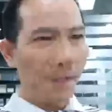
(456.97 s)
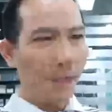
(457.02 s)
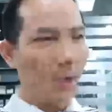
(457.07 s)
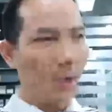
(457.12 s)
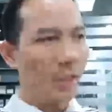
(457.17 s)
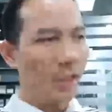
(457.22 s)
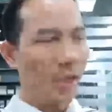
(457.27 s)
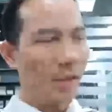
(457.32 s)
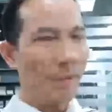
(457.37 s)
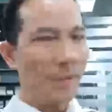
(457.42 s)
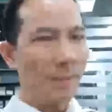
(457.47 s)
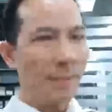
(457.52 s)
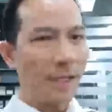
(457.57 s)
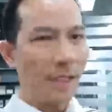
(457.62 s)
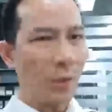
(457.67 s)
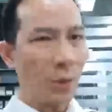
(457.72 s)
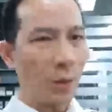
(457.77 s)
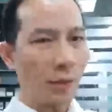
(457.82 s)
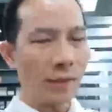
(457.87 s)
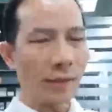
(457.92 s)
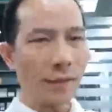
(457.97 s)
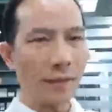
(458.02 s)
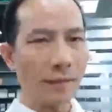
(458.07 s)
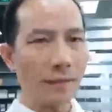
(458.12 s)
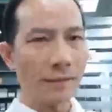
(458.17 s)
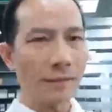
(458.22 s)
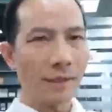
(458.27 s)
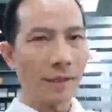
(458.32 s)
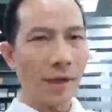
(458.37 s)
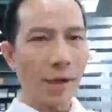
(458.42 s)
Lo sợ mình bị tổn
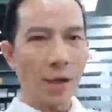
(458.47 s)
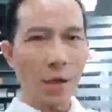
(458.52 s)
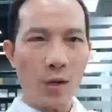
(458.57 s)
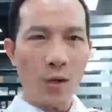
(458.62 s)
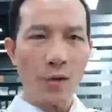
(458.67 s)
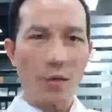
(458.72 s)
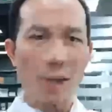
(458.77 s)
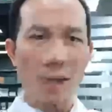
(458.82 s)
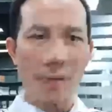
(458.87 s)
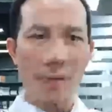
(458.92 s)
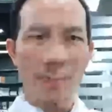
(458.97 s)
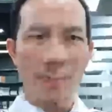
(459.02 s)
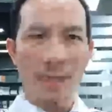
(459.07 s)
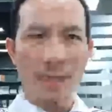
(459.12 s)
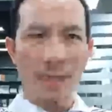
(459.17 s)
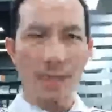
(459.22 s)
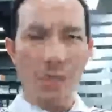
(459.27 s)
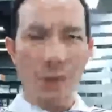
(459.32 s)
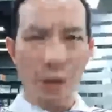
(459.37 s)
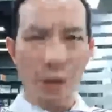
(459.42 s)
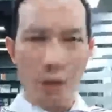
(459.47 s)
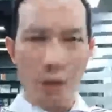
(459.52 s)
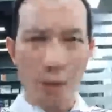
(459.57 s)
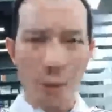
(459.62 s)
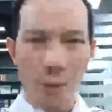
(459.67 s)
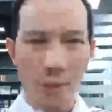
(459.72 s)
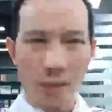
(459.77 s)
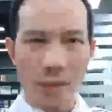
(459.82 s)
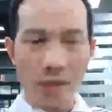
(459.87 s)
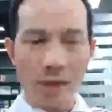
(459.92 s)
thương, lo sợ mình bị từ
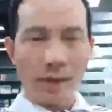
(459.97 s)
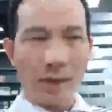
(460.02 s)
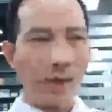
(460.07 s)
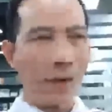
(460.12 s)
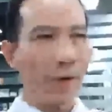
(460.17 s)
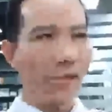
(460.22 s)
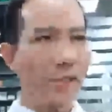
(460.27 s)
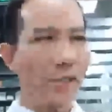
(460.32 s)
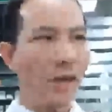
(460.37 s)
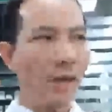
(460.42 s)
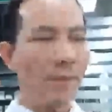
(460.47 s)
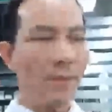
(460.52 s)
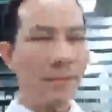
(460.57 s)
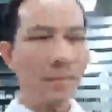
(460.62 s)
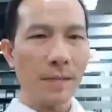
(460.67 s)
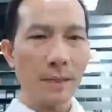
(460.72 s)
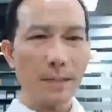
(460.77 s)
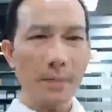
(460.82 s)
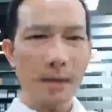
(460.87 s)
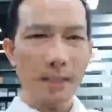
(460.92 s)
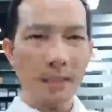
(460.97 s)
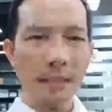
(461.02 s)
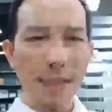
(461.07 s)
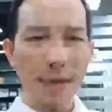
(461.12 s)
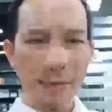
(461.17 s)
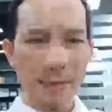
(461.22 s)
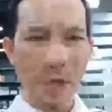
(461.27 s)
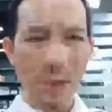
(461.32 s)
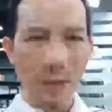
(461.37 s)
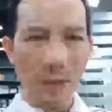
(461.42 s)
chối, lo sợ mình bị mất
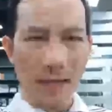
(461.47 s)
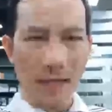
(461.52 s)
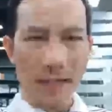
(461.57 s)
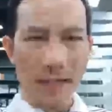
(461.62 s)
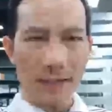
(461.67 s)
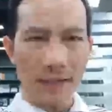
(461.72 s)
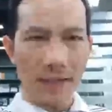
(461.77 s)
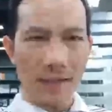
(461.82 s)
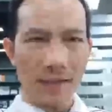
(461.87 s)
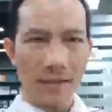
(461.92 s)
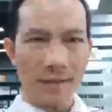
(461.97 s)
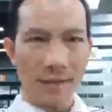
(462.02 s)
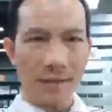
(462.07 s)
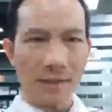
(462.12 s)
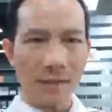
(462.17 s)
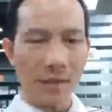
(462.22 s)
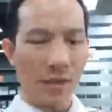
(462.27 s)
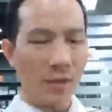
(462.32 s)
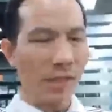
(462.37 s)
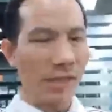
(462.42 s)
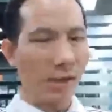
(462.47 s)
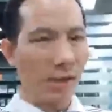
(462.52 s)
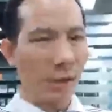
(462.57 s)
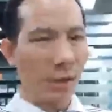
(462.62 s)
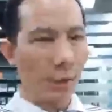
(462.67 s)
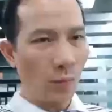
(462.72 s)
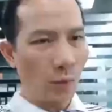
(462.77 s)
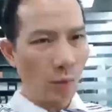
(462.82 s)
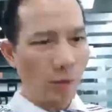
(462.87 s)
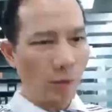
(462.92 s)
cái hợp đồng này. Lo sợ,
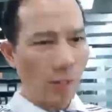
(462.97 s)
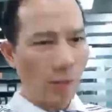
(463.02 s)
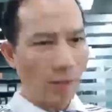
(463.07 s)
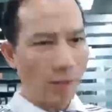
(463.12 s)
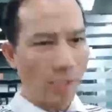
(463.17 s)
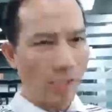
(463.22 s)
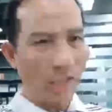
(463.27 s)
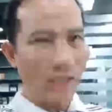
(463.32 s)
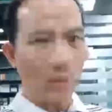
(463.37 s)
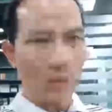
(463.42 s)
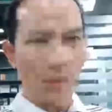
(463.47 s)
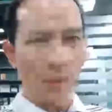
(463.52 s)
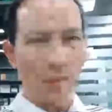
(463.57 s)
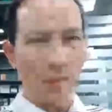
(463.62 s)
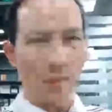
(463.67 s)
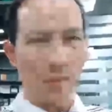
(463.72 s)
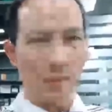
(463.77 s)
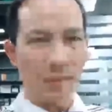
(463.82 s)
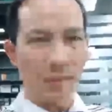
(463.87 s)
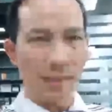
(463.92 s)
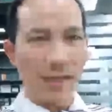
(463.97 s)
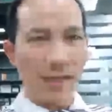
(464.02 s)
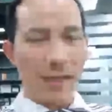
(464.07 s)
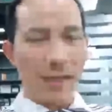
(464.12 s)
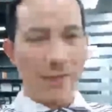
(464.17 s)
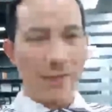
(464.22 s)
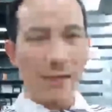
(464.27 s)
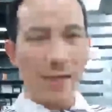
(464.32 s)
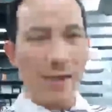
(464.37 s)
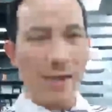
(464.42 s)
nói chung lo sợ rất nhiều thứ.
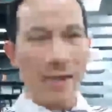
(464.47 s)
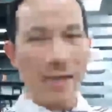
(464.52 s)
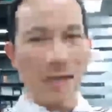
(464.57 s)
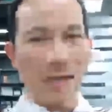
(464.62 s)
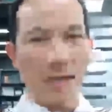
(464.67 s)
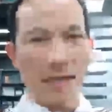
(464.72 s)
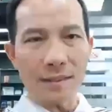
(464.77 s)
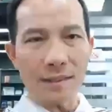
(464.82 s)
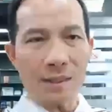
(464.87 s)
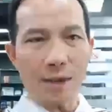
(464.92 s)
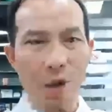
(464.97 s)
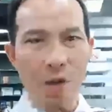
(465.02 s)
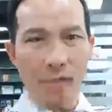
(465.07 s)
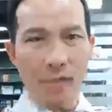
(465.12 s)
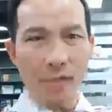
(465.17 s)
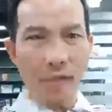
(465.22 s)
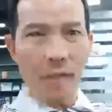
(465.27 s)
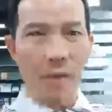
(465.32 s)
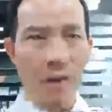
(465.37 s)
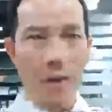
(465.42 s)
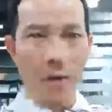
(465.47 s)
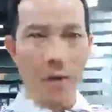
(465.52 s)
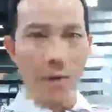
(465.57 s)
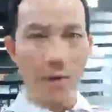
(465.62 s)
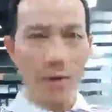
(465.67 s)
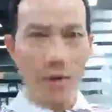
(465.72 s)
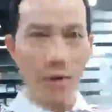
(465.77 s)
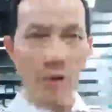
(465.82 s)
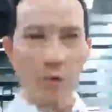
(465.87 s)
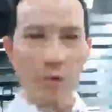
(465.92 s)
Và cái thứ lo sợ đó
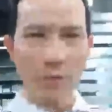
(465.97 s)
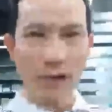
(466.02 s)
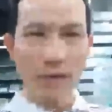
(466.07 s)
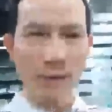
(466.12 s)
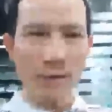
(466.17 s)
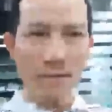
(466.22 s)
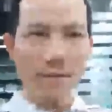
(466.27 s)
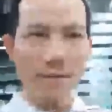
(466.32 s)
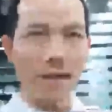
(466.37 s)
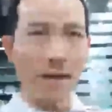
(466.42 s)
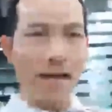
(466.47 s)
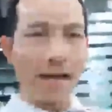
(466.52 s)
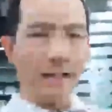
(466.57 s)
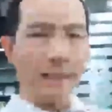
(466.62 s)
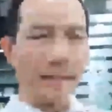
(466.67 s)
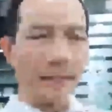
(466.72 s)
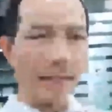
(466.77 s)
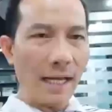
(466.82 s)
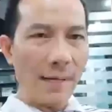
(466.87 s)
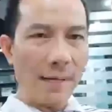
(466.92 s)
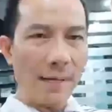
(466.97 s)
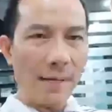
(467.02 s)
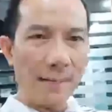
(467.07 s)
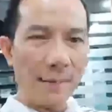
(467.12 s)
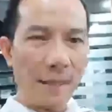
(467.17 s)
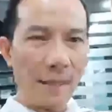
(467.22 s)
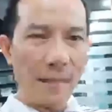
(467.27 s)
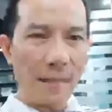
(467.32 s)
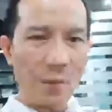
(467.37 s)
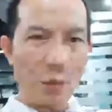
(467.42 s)
nó xuất phát từ
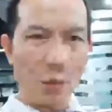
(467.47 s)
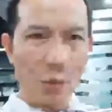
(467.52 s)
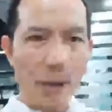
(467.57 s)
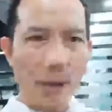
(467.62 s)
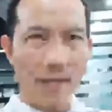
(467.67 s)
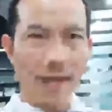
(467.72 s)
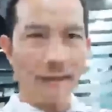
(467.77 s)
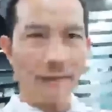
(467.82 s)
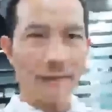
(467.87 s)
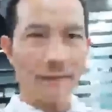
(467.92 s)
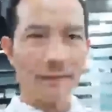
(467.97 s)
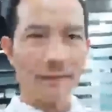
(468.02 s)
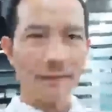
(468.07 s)
tiềm thức của bạn.